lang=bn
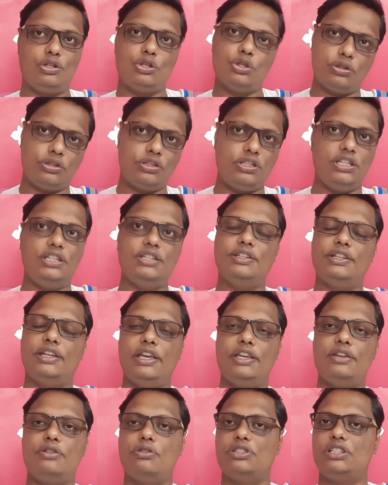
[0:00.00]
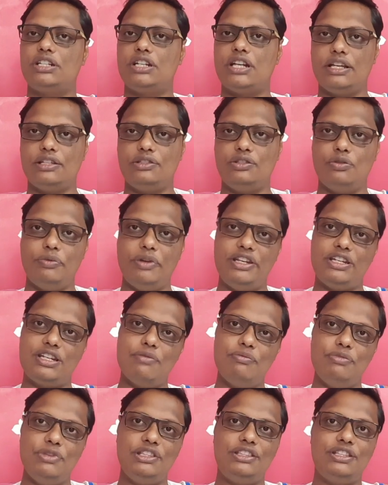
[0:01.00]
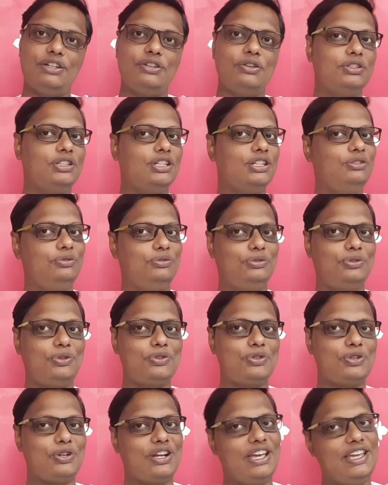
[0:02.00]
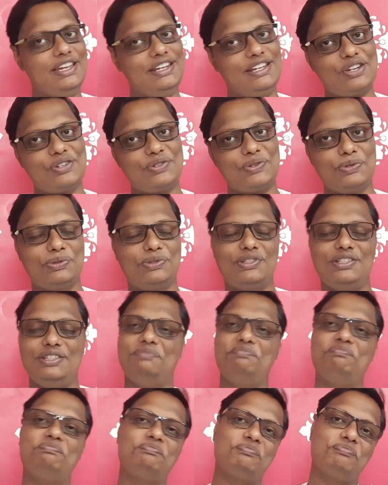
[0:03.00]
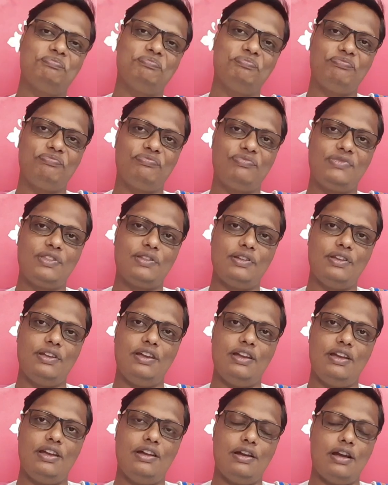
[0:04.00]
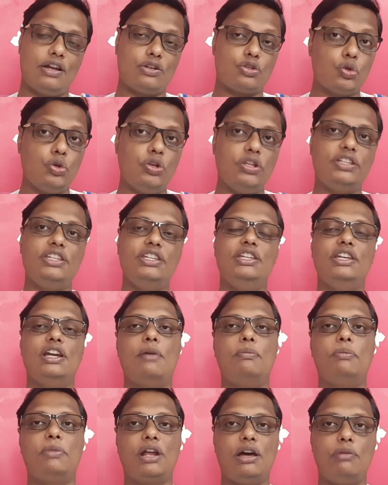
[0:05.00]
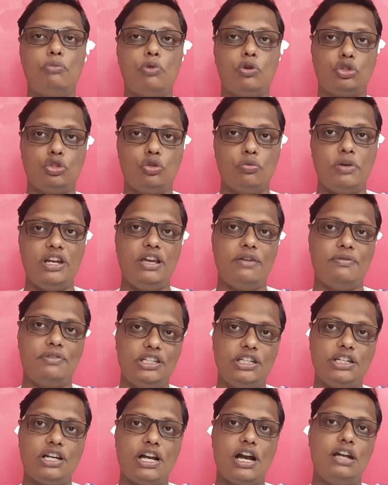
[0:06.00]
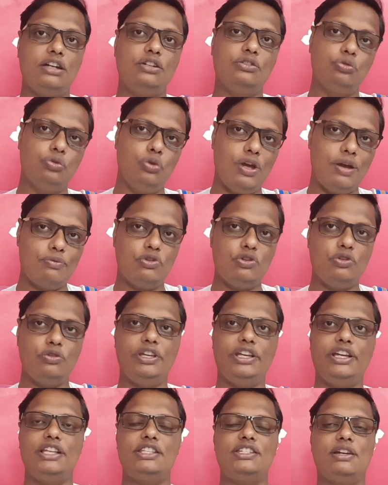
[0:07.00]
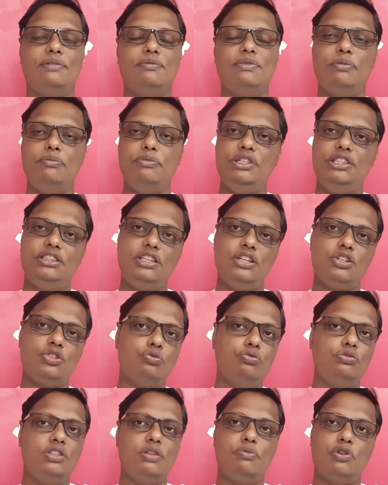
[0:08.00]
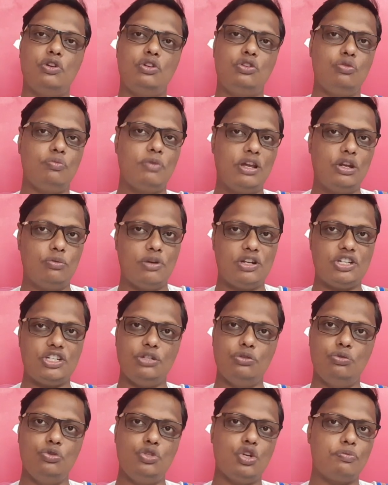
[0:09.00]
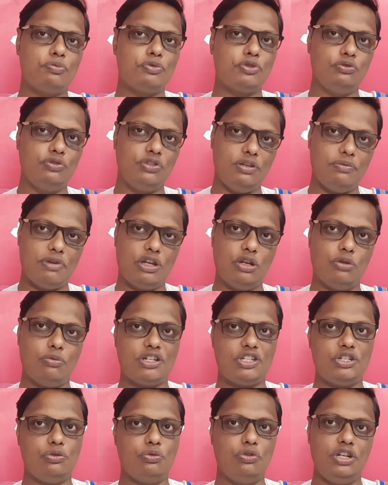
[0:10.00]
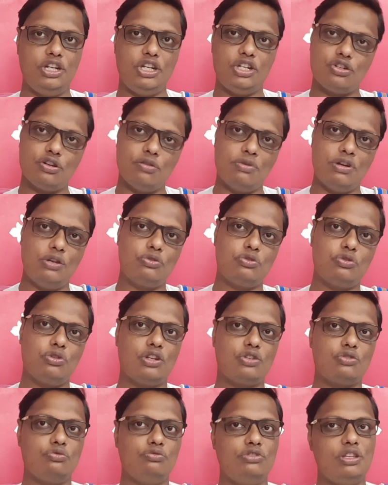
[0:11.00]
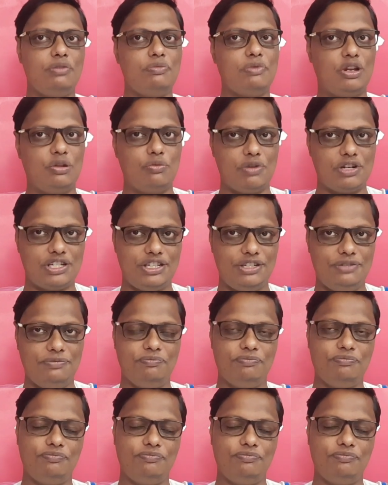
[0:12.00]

সত্যি এই কথাটা একদম এটা মিথ্যে কথা দ্রুত ছড়ায় এটা সত্যি আসলে কি আমরা বর্তমানে আমাদের কানগুলো এমন হয়ে গেছে আমরা মিথ্যে শুনতে বড্ড ভালোবাসি গুজব শুনতে ভালোবাসি অন্যের সমালোচনা শুনতে ভালোবাসি